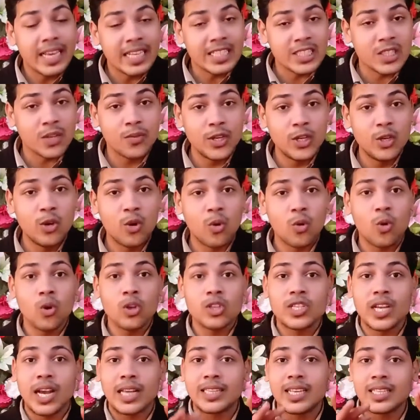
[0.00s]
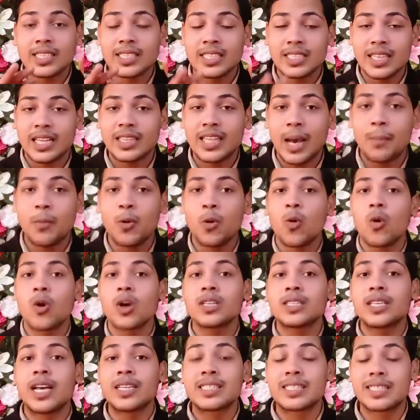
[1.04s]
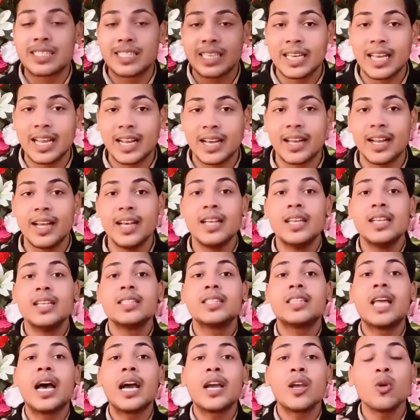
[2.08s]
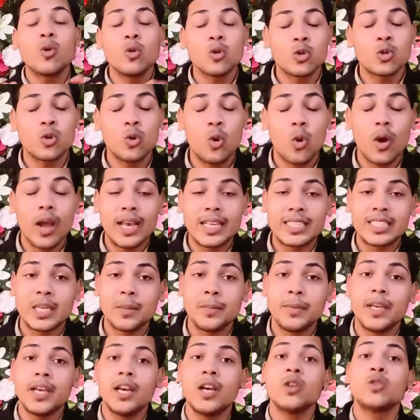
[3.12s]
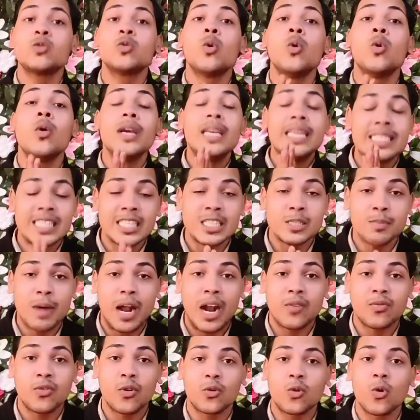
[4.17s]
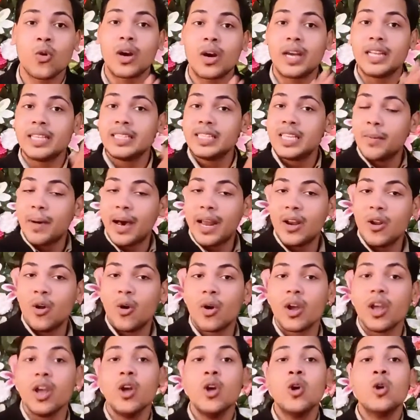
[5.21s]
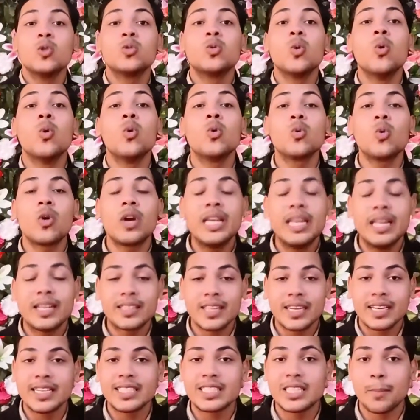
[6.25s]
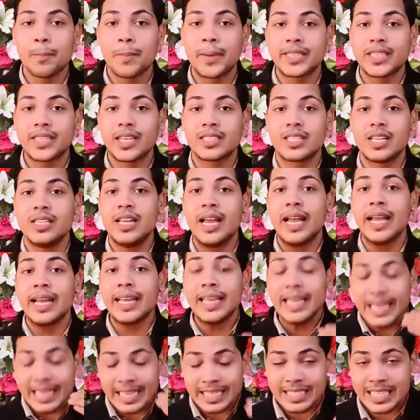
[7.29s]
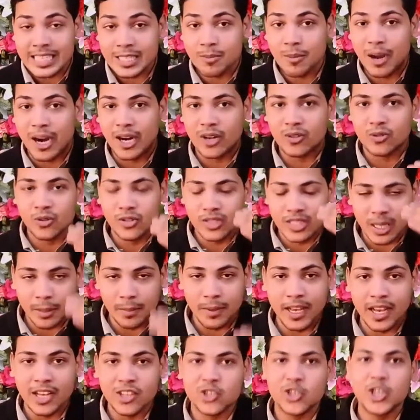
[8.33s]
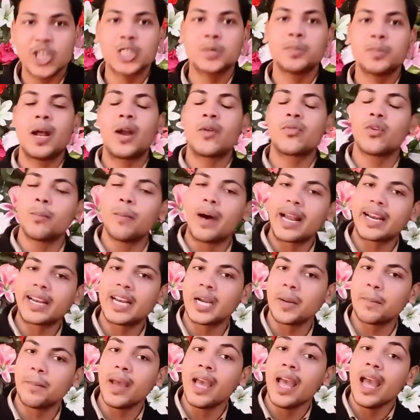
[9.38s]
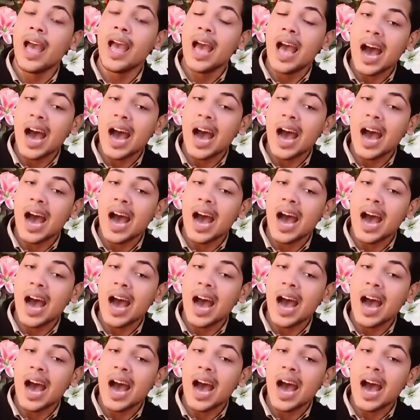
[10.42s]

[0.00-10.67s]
इस वीडियो को ज़्यादा से ज़्यादा आप लोगों के साथ शेयर करें ताकि कुछ लोग ऐसे ऐसे भी हैं जो इस स्मार्टफोन को ख़रीदने वाले होंगे तो उनको क्लियर तरीके से पता चल जाए कि इस स्मार्टफोन से भी अच्छे स्मार्टफोन मार्केट में